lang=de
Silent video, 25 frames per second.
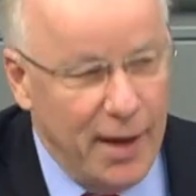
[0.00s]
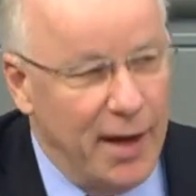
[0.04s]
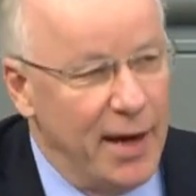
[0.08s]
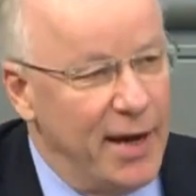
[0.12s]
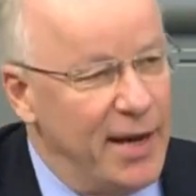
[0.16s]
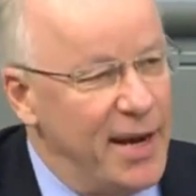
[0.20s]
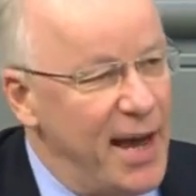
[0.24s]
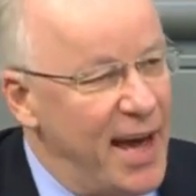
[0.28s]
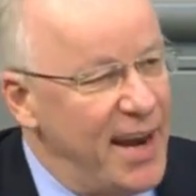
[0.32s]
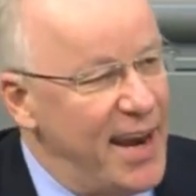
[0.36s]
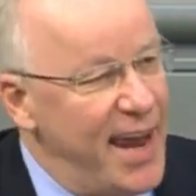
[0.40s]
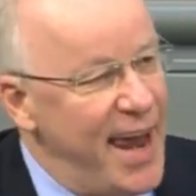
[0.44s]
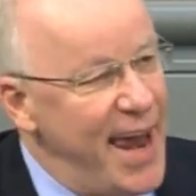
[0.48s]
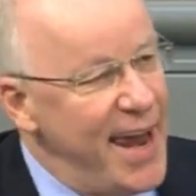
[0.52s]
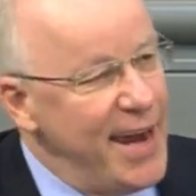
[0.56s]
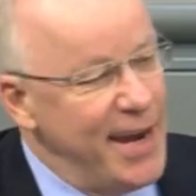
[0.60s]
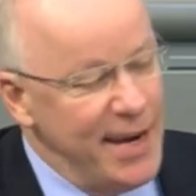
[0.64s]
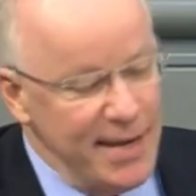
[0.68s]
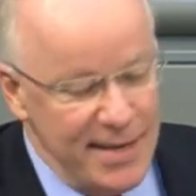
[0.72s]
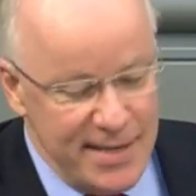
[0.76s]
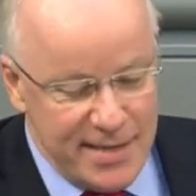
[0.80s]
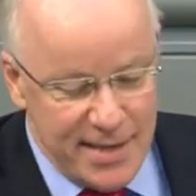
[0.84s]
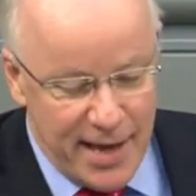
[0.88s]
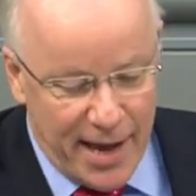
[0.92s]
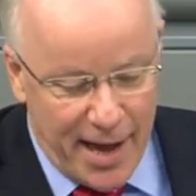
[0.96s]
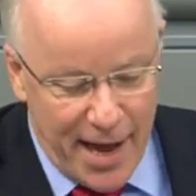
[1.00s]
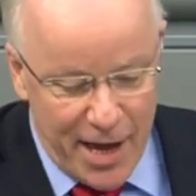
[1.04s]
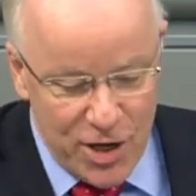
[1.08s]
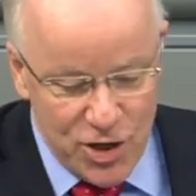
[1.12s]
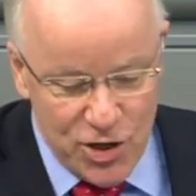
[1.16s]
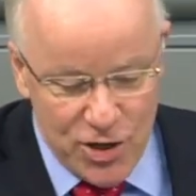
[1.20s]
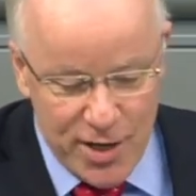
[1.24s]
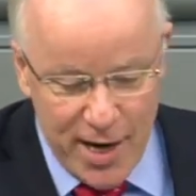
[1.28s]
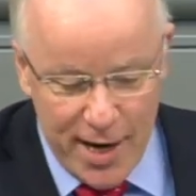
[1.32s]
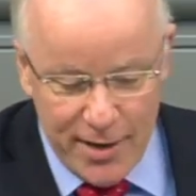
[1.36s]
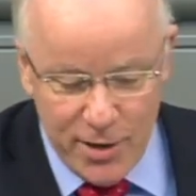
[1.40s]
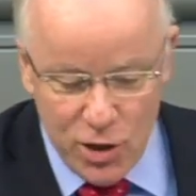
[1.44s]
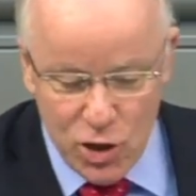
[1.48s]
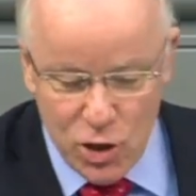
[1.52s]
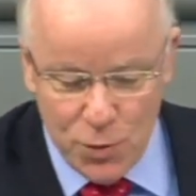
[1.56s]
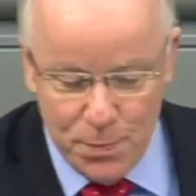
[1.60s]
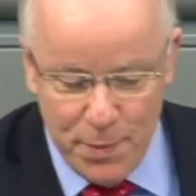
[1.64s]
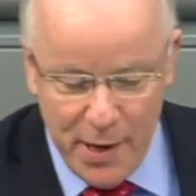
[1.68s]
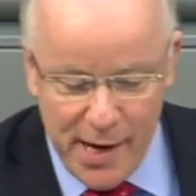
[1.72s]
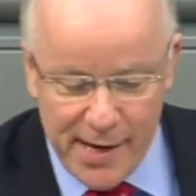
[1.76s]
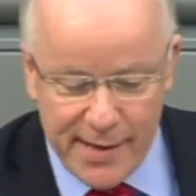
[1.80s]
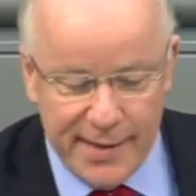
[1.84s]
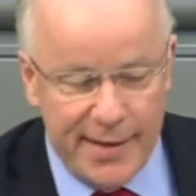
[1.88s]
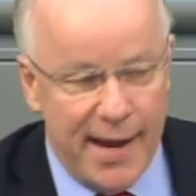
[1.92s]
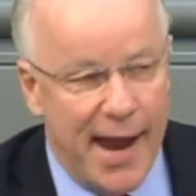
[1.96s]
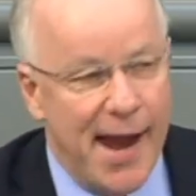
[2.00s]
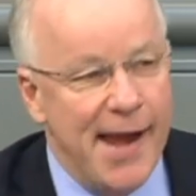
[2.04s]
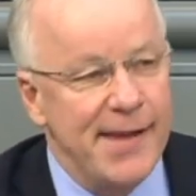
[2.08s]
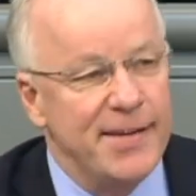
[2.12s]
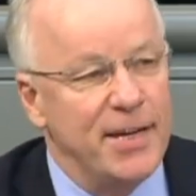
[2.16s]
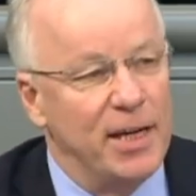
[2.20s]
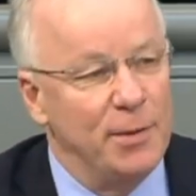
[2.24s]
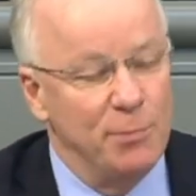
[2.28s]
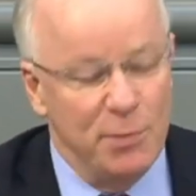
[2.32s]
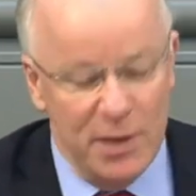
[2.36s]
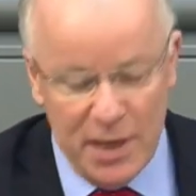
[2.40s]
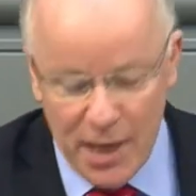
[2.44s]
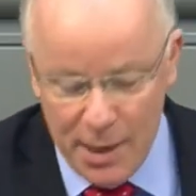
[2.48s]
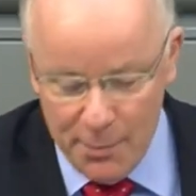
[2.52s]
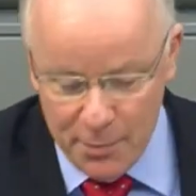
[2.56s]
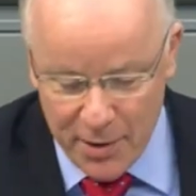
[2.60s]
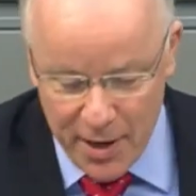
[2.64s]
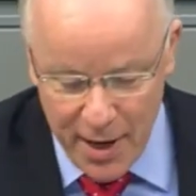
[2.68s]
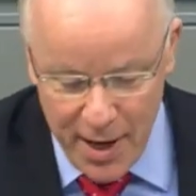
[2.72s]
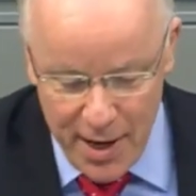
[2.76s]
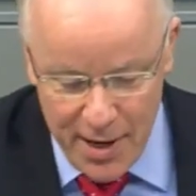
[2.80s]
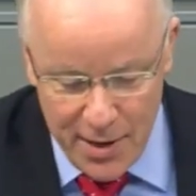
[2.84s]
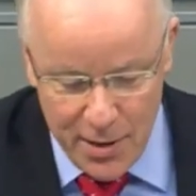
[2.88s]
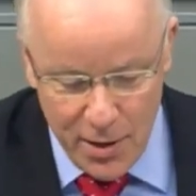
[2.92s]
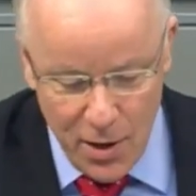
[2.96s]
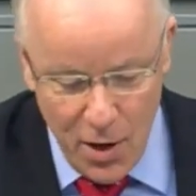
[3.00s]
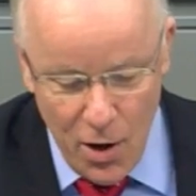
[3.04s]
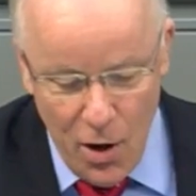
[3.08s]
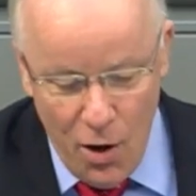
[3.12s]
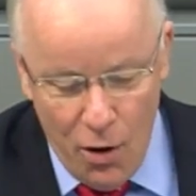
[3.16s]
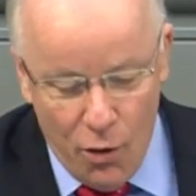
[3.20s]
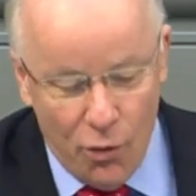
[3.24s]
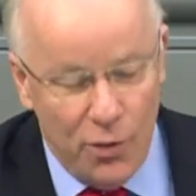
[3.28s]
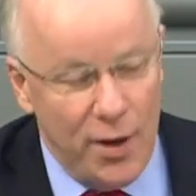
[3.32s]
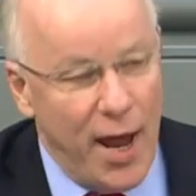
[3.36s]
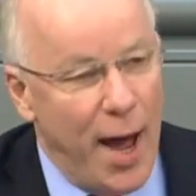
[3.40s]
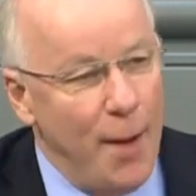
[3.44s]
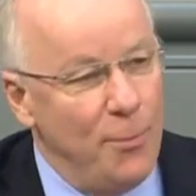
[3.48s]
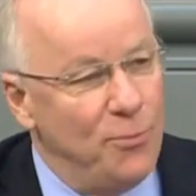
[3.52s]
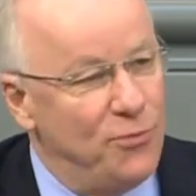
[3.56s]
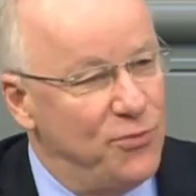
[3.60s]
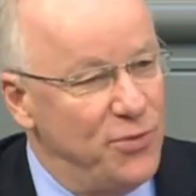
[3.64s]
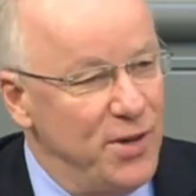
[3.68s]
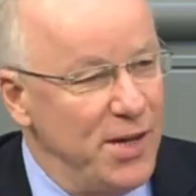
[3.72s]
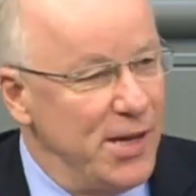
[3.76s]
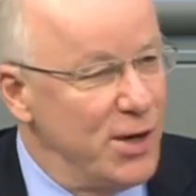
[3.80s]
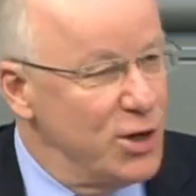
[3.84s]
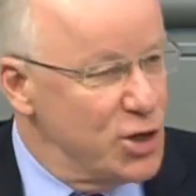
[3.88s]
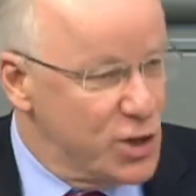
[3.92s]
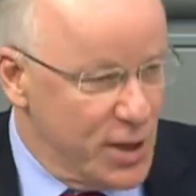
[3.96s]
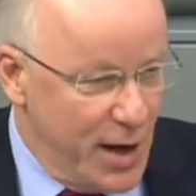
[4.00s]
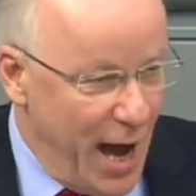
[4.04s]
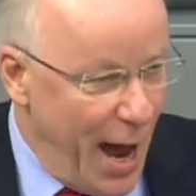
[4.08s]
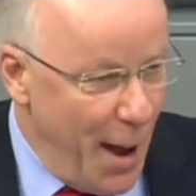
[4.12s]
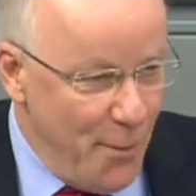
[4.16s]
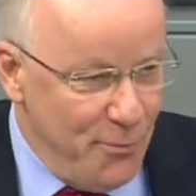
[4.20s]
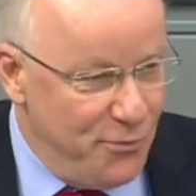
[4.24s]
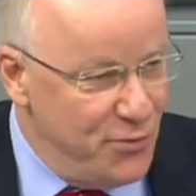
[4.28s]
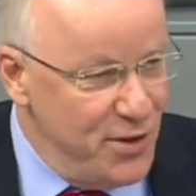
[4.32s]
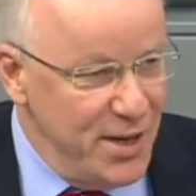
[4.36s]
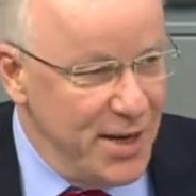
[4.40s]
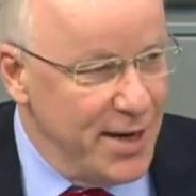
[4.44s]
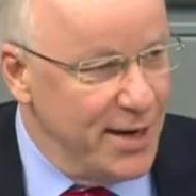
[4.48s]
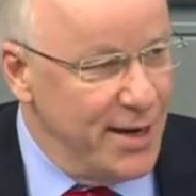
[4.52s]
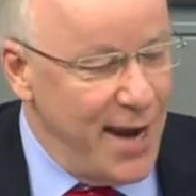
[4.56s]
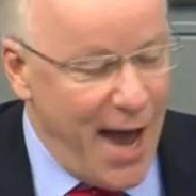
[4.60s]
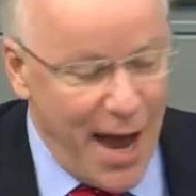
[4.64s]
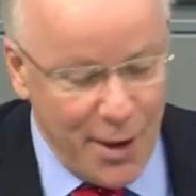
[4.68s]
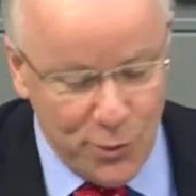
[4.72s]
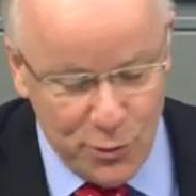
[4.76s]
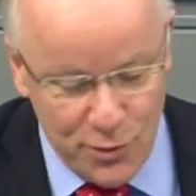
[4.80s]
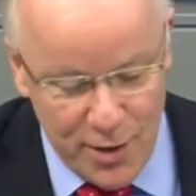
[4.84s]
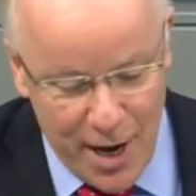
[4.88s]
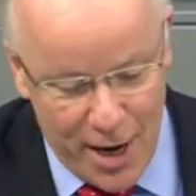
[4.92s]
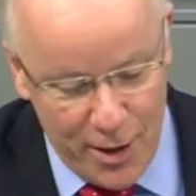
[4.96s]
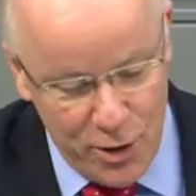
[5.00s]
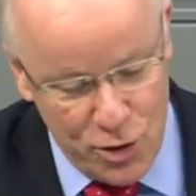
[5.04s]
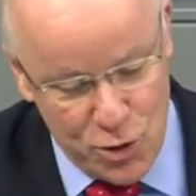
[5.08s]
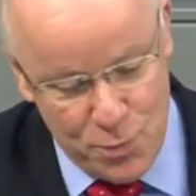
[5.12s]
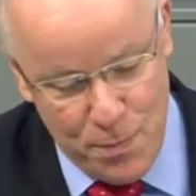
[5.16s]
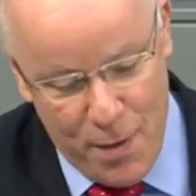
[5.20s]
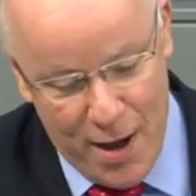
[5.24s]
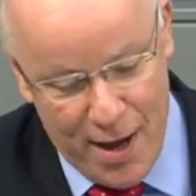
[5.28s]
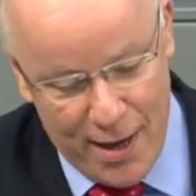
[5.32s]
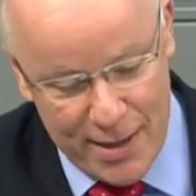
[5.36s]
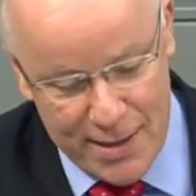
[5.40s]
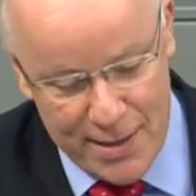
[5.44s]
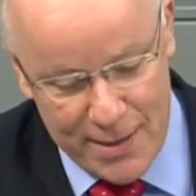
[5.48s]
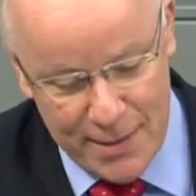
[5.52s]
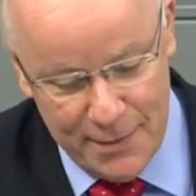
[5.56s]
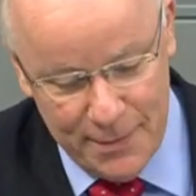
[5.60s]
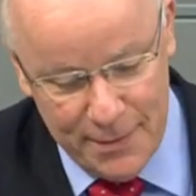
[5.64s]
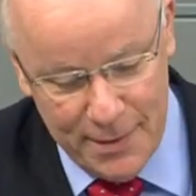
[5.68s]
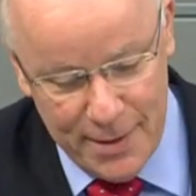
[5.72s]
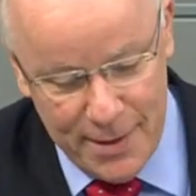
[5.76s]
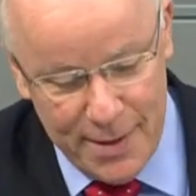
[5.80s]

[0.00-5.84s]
In einer Ecke dieser Raststätte spielten Eltern mit ihrem Kind und haben viel, haben viel gelacht und hatten Spaß.